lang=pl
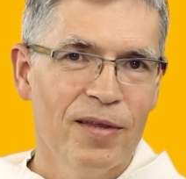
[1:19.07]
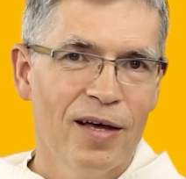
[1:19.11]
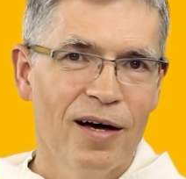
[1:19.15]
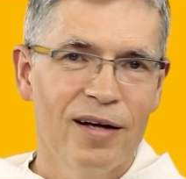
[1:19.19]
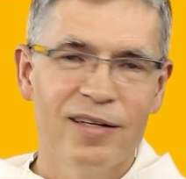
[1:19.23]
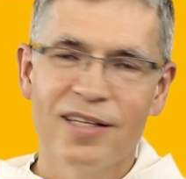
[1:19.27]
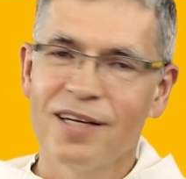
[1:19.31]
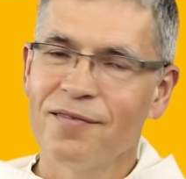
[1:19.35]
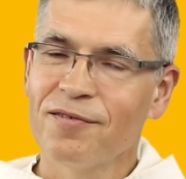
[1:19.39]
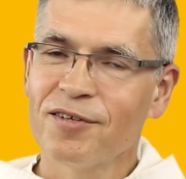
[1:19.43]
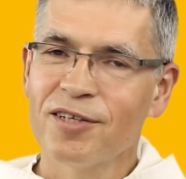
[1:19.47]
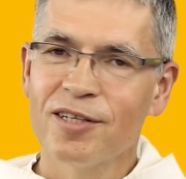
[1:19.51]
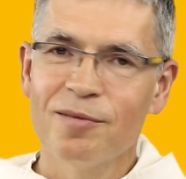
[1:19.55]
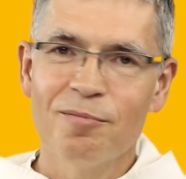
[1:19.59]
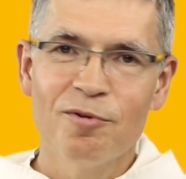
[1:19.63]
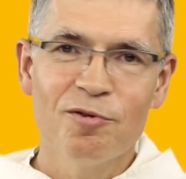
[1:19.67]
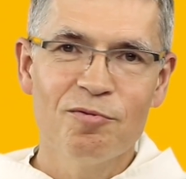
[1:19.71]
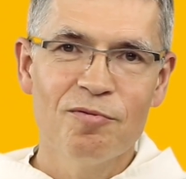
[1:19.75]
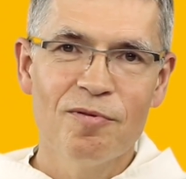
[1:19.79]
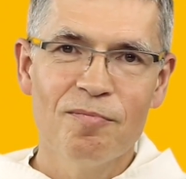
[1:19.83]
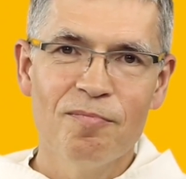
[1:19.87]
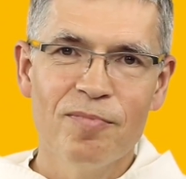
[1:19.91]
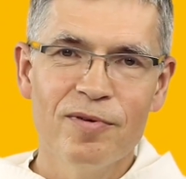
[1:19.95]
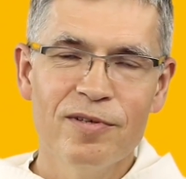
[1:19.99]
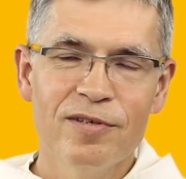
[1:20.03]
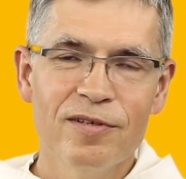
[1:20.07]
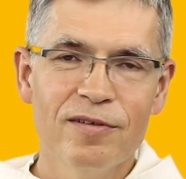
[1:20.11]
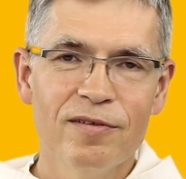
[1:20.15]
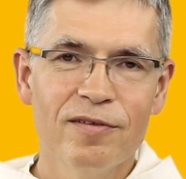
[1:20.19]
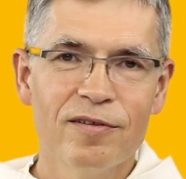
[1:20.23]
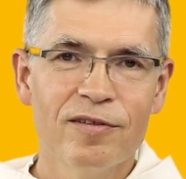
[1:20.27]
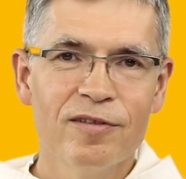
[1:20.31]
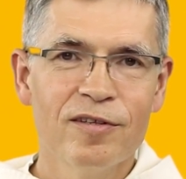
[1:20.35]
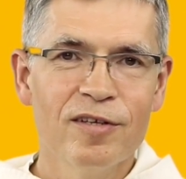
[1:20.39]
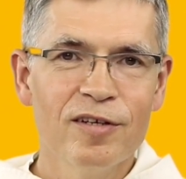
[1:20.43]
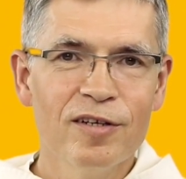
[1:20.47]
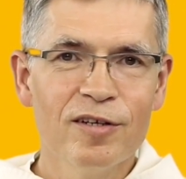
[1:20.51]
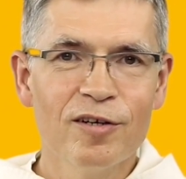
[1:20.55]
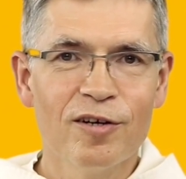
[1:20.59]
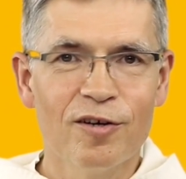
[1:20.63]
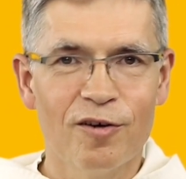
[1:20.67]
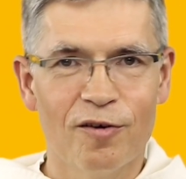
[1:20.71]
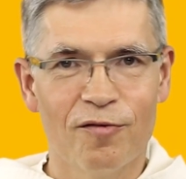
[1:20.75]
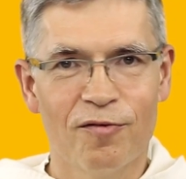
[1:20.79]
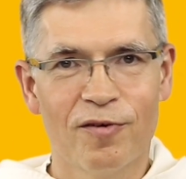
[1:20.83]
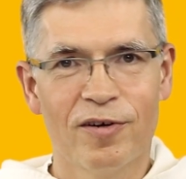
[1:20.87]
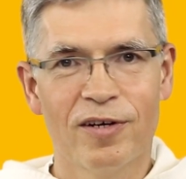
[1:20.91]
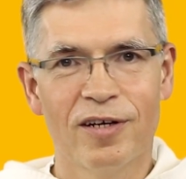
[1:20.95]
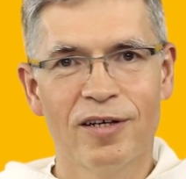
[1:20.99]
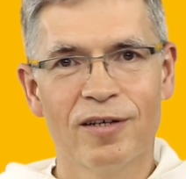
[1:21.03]
Ale nawet gdybyśmy byli tylko
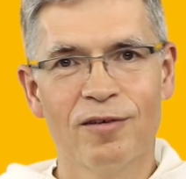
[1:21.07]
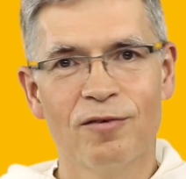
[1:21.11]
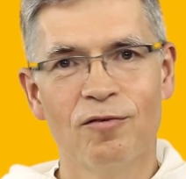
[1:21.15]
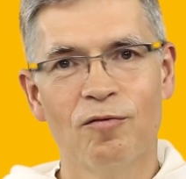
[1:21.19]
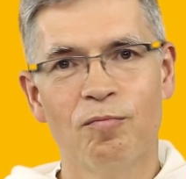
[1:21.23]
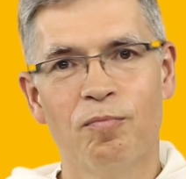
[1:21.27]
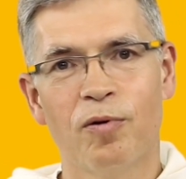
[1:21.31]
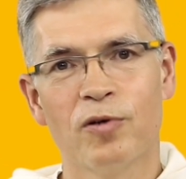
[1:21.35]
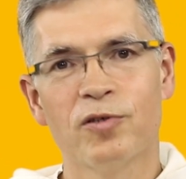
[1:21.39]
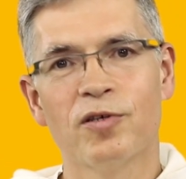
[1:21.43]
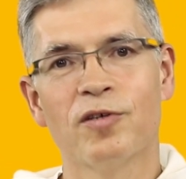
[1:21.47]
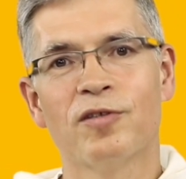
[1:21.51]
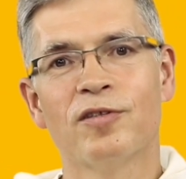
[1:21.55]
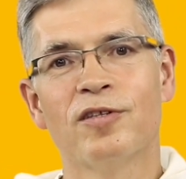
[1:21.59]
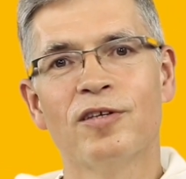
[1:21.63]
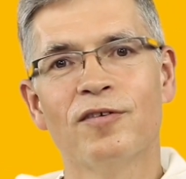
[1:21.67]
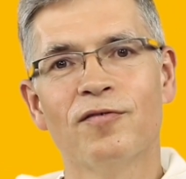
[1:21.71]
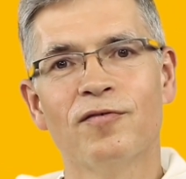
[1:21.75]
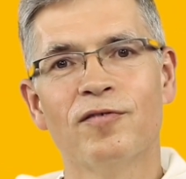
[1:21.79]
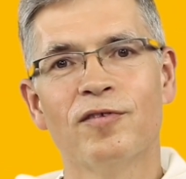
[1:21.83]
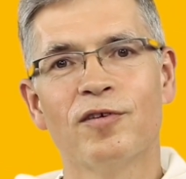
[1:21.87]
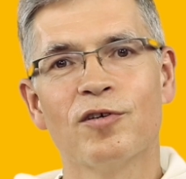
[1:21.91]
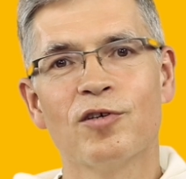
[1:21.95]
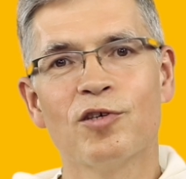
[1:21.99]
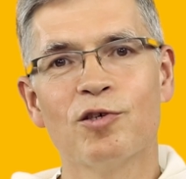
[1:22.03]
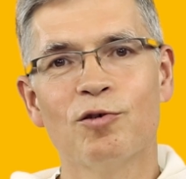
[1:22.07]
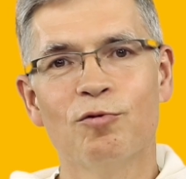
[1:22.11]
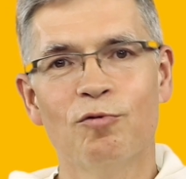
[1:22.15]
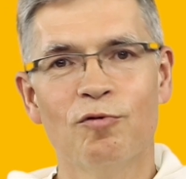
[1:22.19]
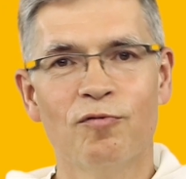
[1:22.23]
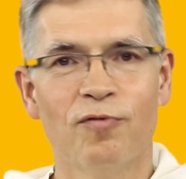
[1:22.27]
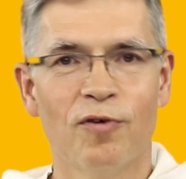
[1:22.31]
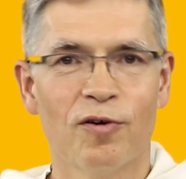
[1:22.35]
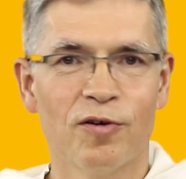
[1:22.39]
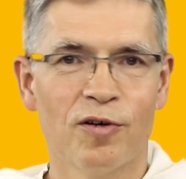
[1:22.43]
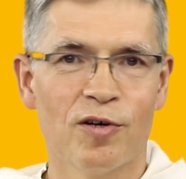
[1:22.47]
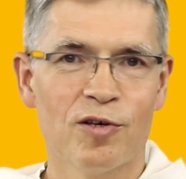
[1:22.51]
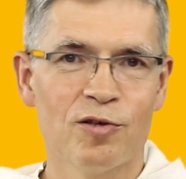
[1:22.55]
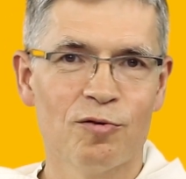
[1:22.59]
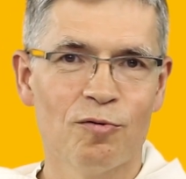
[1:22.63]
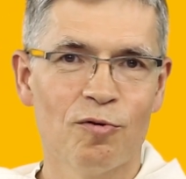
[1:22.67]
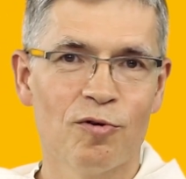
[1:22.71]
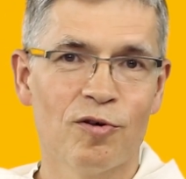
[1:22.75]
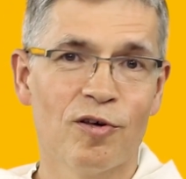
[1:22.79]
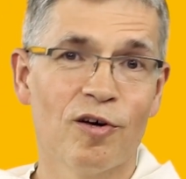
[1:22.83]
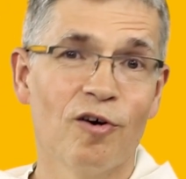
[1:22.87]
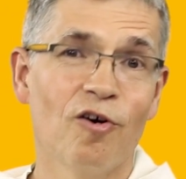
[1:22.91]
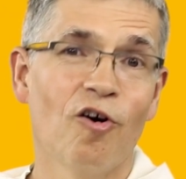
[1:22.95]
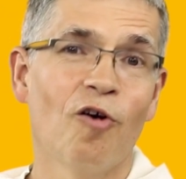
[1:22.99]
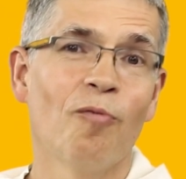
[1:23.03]
w kręgu pozytywnych słów o
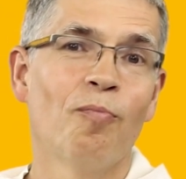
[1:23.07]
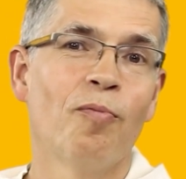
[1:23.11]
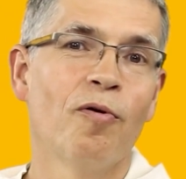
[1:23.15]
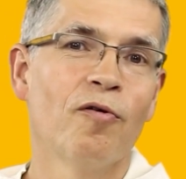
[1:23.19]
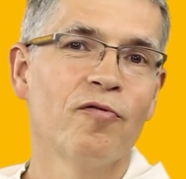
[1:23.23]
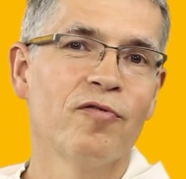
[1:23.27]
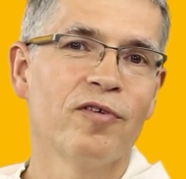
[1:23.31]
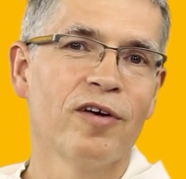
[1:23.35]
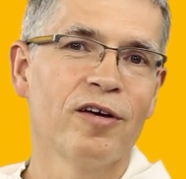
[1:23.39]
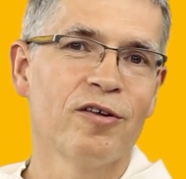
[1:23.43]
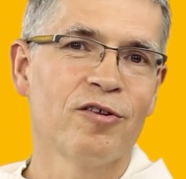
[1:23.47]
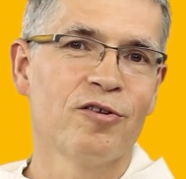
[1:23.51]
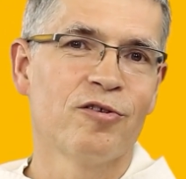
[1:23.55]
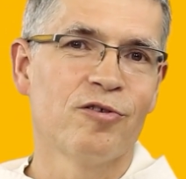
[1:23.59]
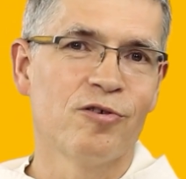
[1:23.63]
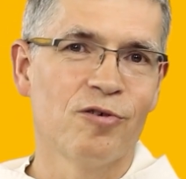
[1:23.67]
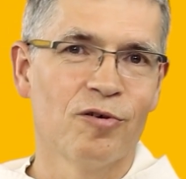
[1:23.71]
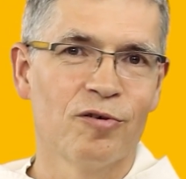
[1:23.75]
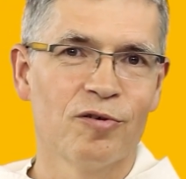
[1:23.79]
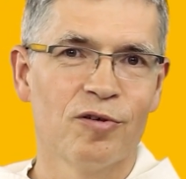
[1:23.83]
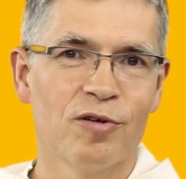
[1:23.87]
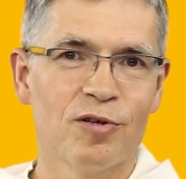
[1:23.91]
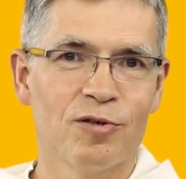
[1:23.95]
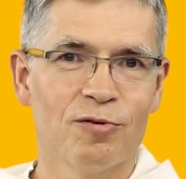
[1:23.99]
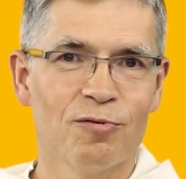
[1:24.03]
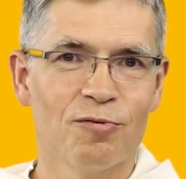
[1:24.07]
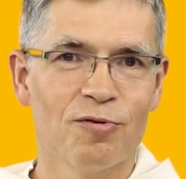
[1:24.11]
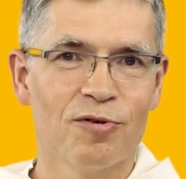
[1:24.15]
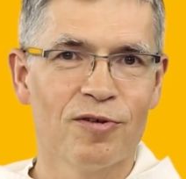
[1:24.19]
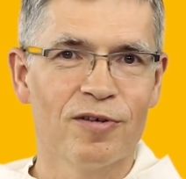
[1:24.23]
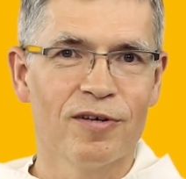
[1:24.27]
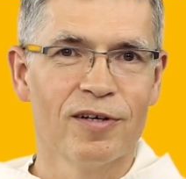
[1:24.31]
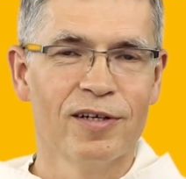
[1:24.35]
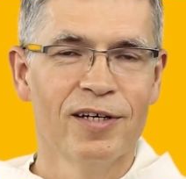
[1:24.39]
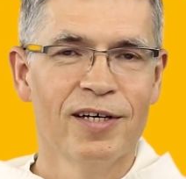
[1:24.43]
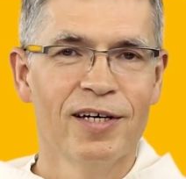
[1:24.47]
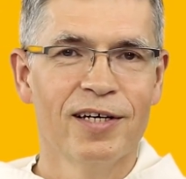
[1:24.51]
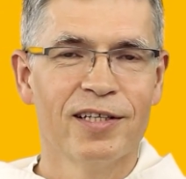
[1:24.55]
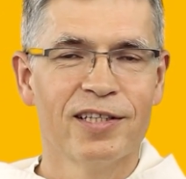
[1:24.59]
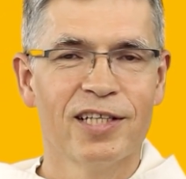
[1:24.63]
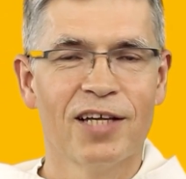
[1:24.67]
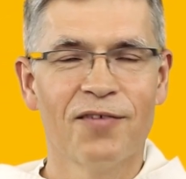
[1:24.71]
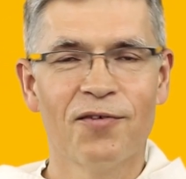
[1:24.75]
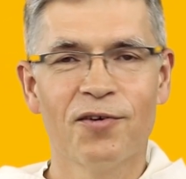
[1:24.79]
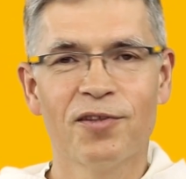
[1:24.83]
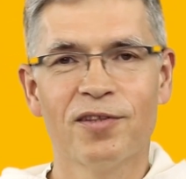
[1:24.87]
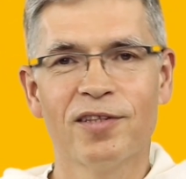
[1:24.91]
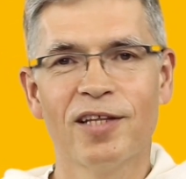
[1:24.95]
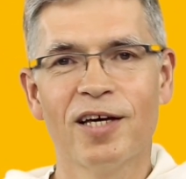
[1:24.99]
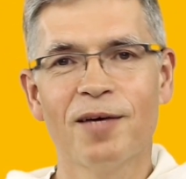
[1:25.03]
Jezusie, opowieści o Jezusie,
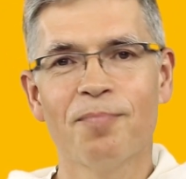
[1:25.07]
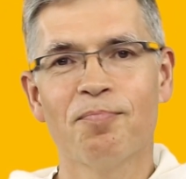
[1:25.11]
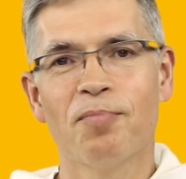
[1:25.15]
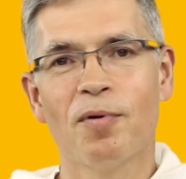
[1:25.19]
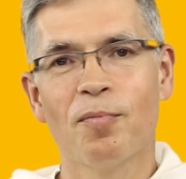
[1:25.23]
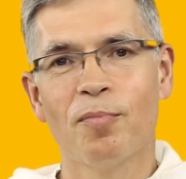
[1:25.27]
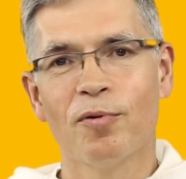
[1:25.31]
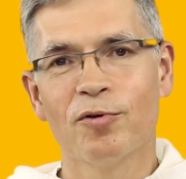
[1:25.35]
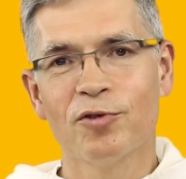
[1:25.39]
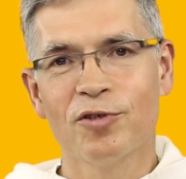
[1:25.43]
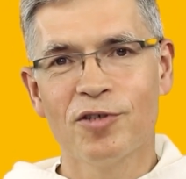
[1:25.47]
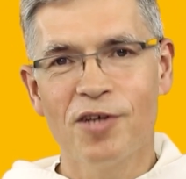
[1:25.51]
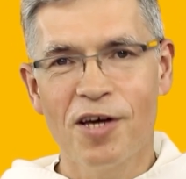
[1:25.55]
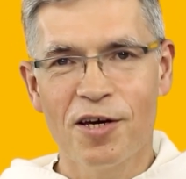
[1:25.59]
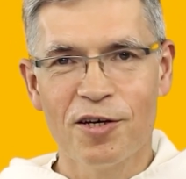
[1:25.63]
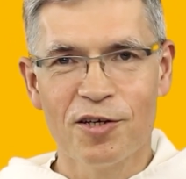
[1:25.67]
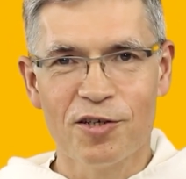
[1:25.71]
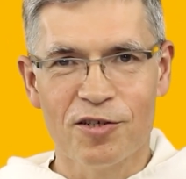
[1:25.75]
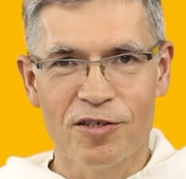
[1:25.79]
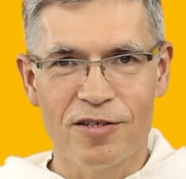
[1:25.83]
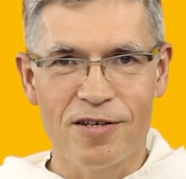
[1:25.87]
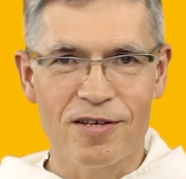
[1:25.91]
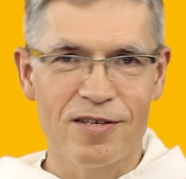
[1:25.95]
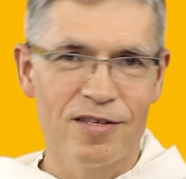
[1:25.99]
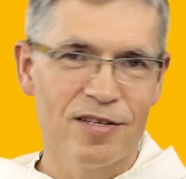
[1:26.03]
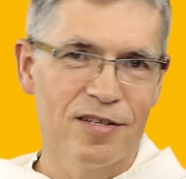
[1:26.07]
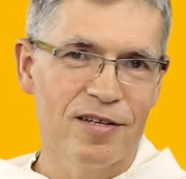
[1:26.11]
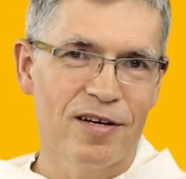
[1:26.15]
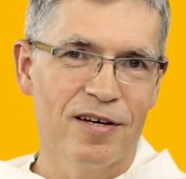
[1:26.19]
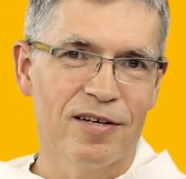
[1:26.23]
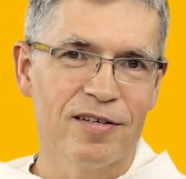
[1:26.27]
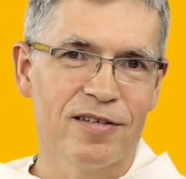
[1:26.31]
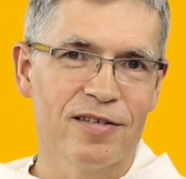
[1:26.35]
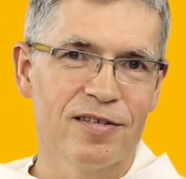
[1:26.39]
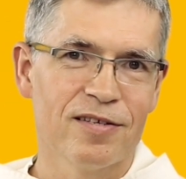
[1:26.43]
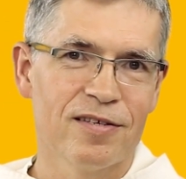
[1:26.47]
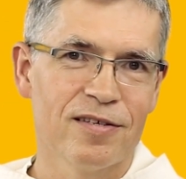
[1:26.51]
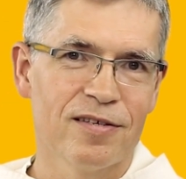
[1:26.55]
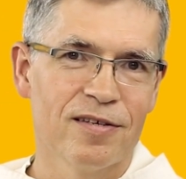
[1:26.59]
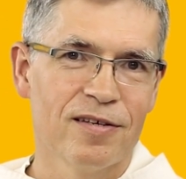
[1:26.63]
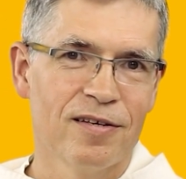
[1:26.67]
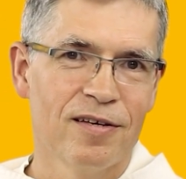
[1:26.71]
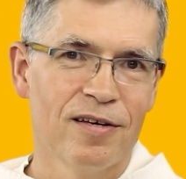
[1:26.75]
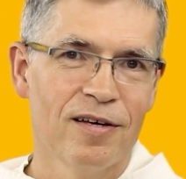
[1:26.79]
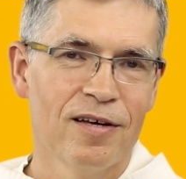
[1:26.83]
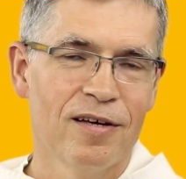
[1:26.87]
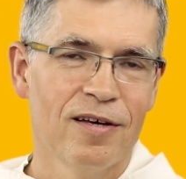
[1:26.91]
nawet najpobożniejszych z nas,